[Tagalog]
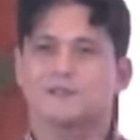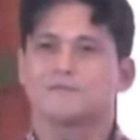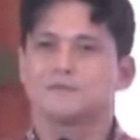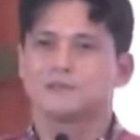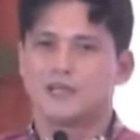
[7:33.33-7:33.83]

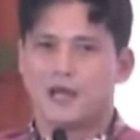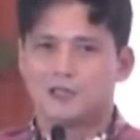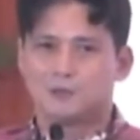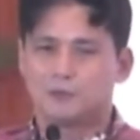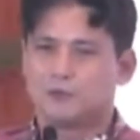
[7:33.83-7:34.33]
sa
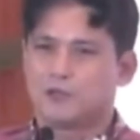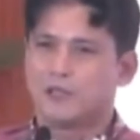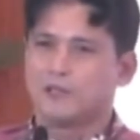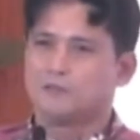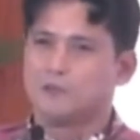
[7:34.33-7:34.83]
lahat po
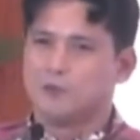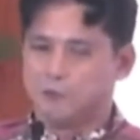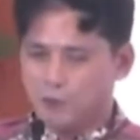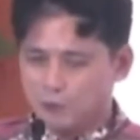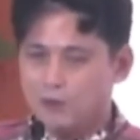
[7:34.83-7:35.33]
ng
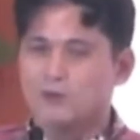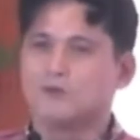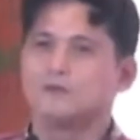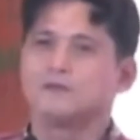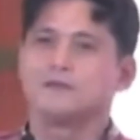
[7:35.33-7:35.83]
bumubuo
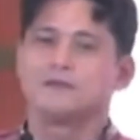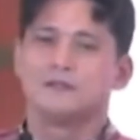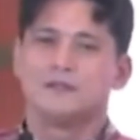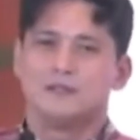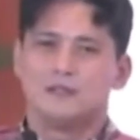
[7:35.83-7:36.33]

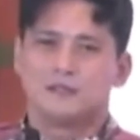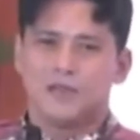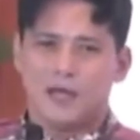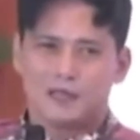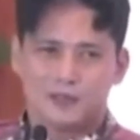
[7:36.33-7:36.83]

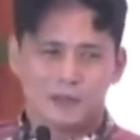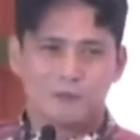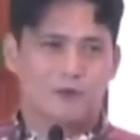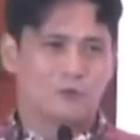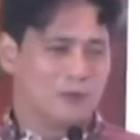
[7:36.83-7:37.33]
sa atin
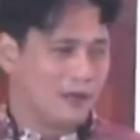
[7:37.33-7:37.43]
pong mga